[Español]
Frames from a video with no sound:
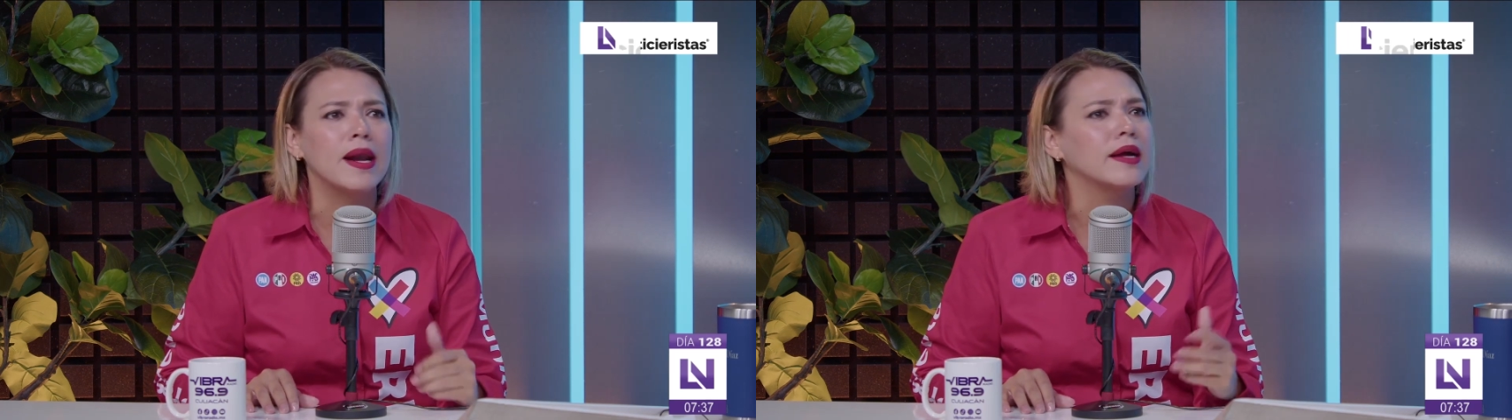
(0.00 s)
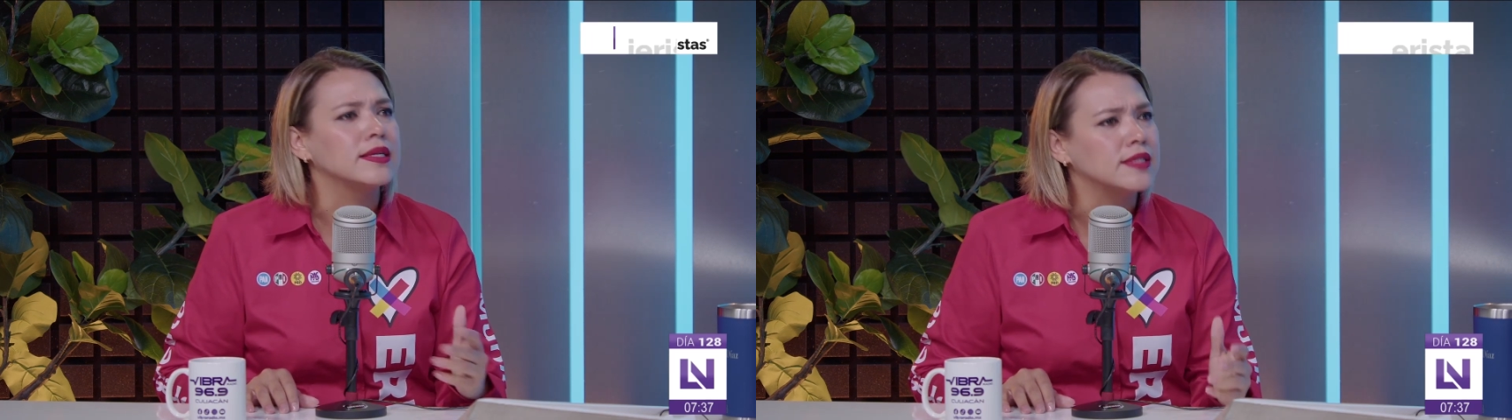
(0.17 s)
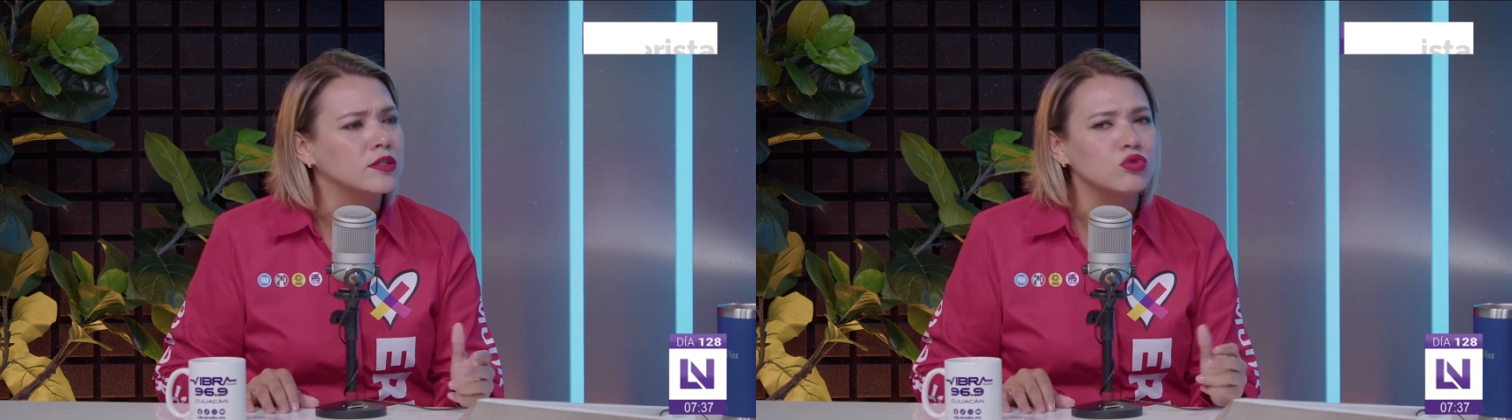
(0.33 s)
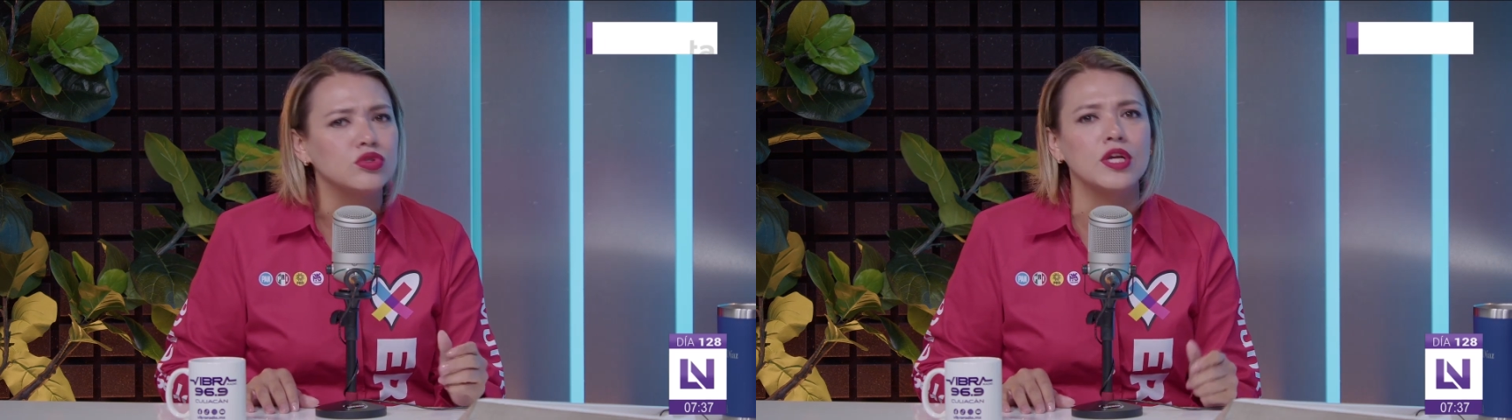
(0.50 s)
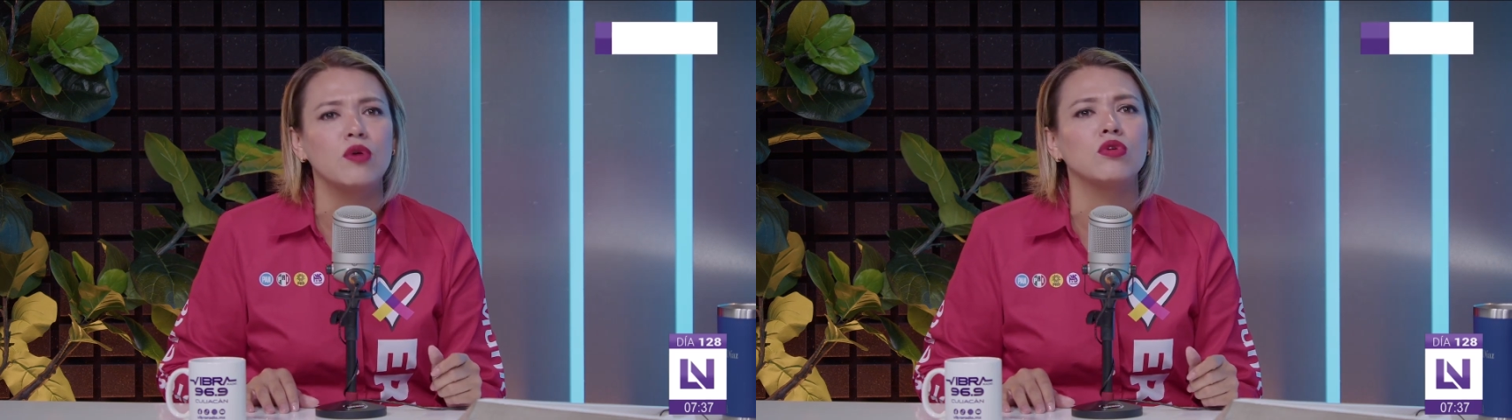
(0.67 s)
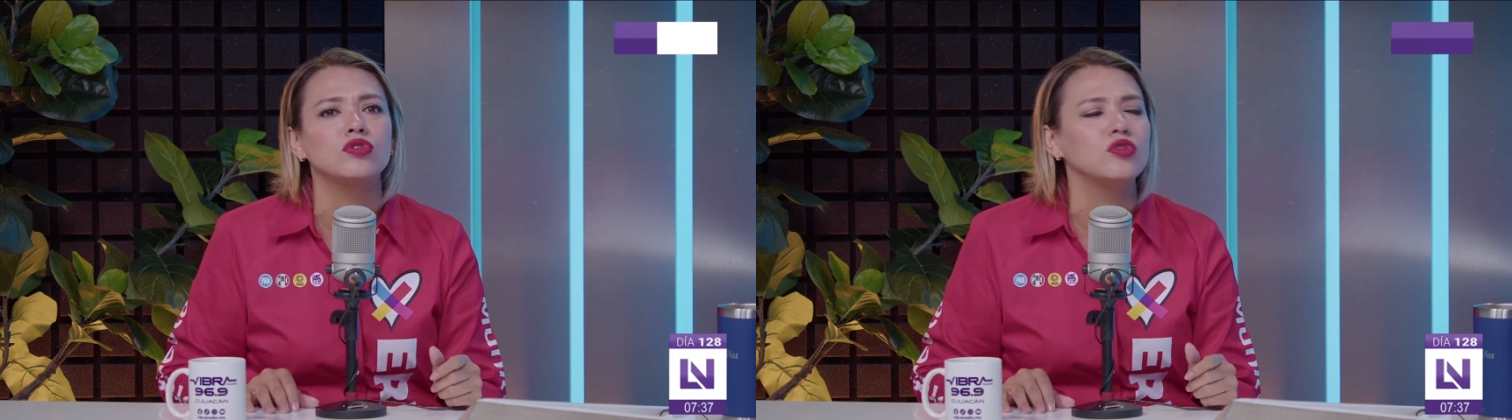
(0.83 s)
para crecer sus
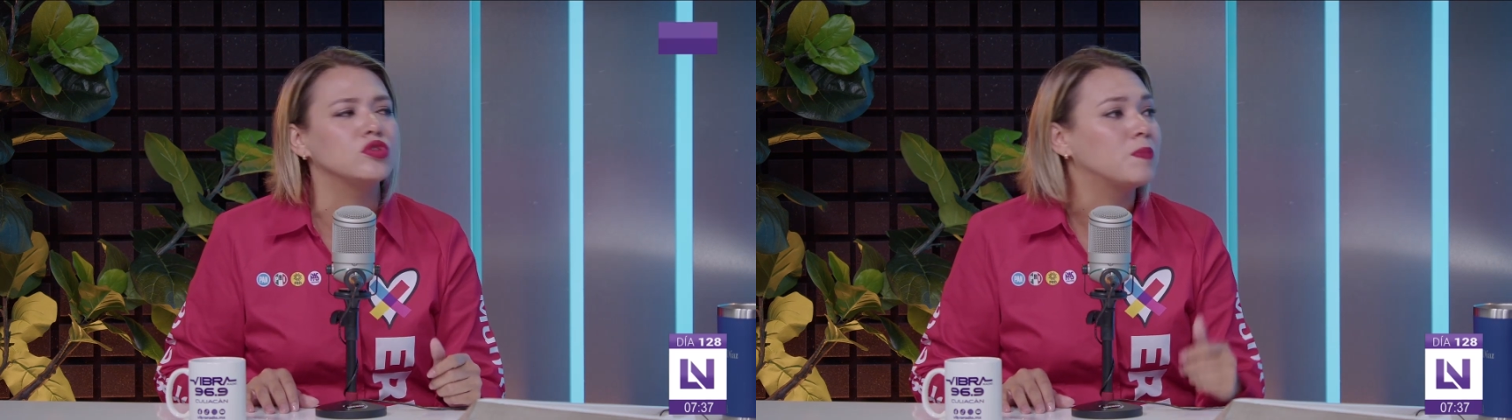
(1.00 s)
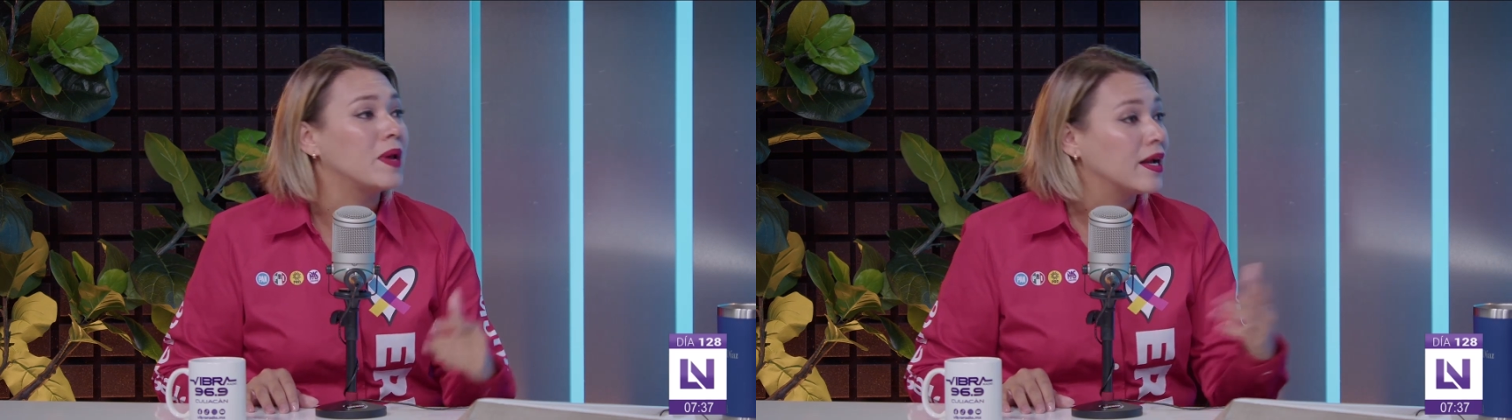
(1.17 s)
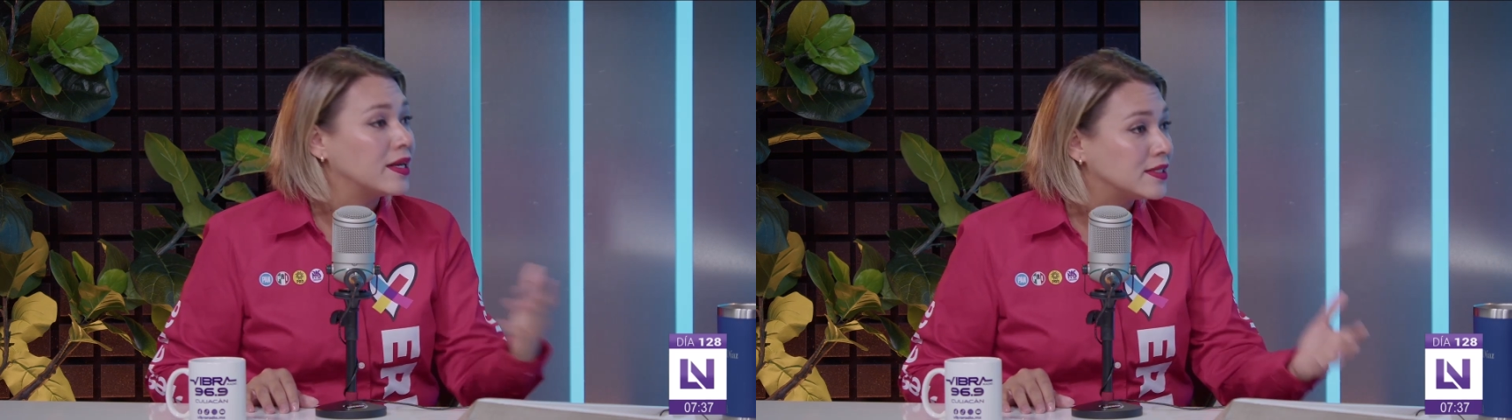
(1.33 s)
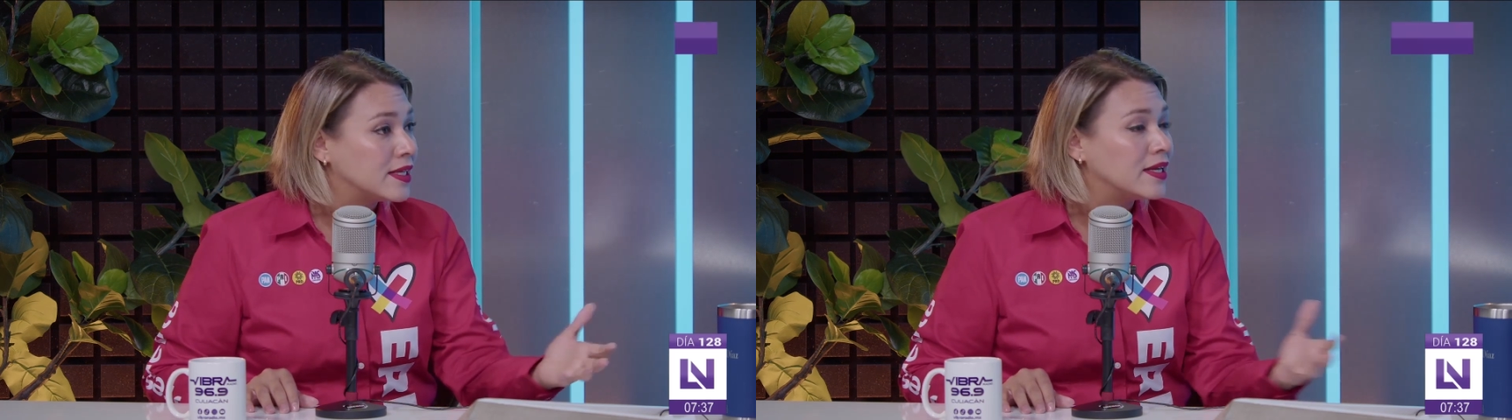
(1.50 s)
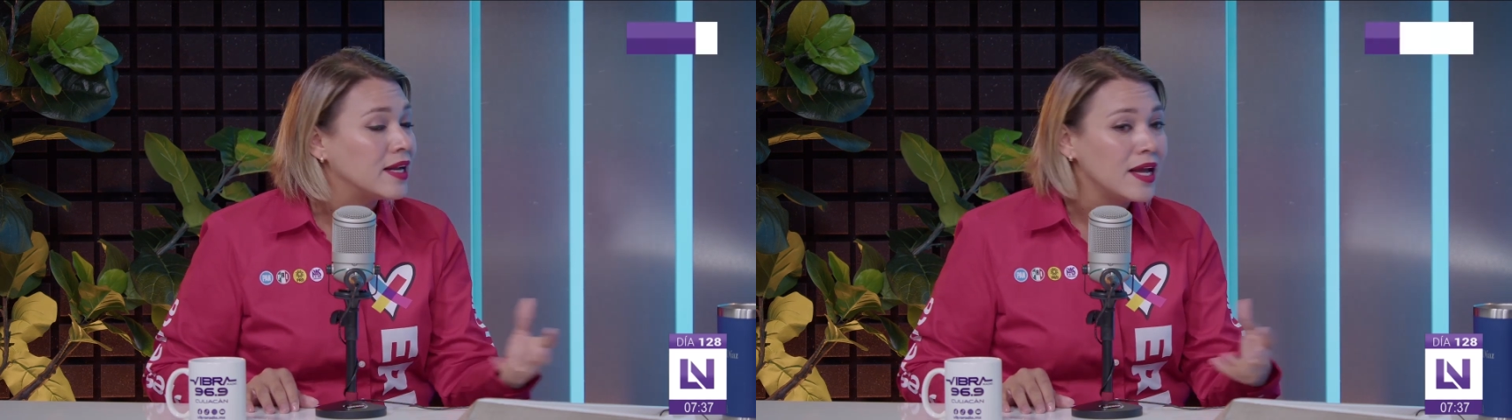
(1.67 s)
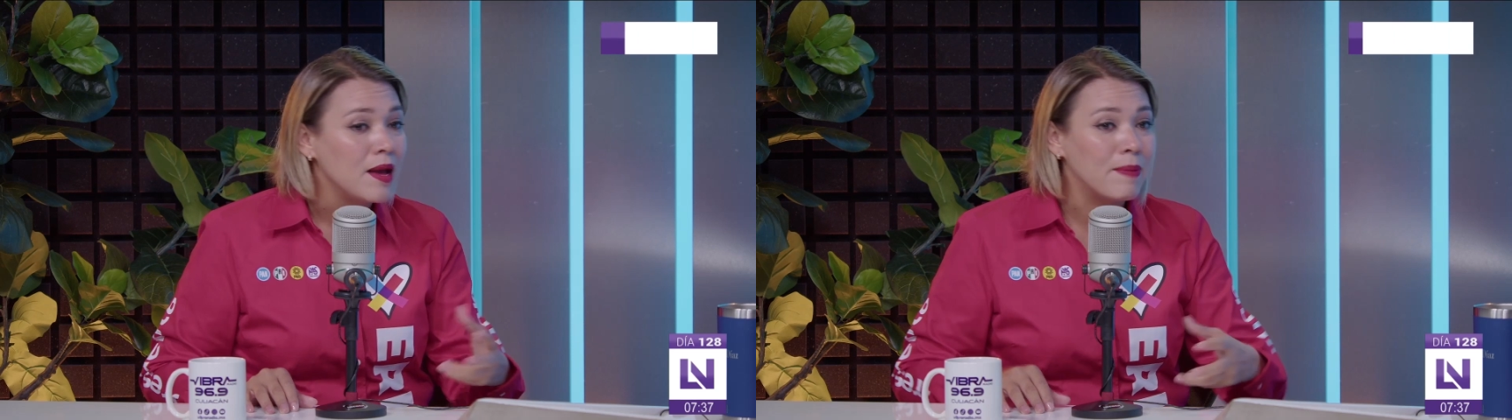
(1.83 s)
negocios, para
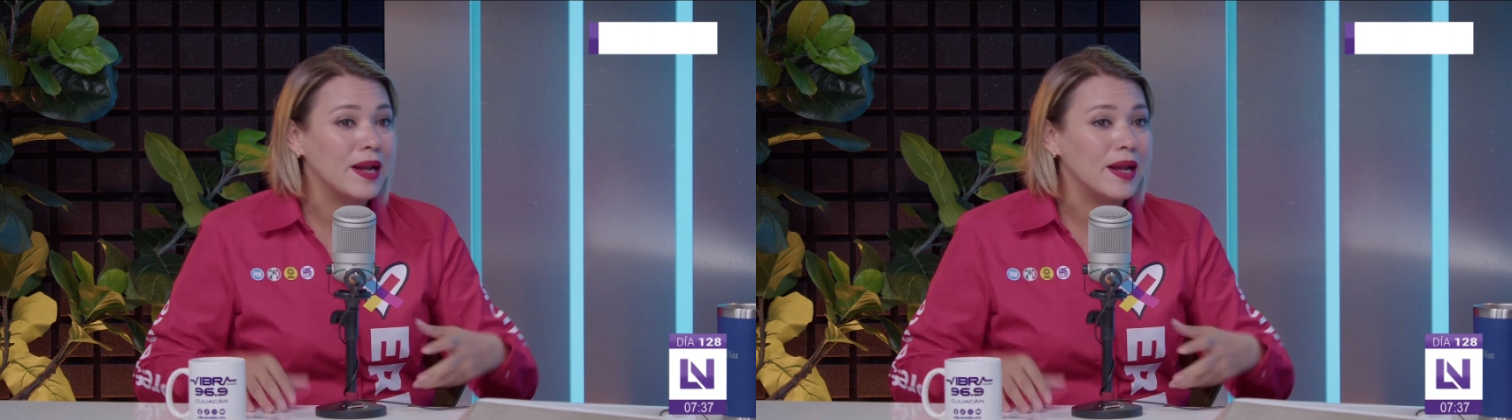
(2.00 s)
crecer,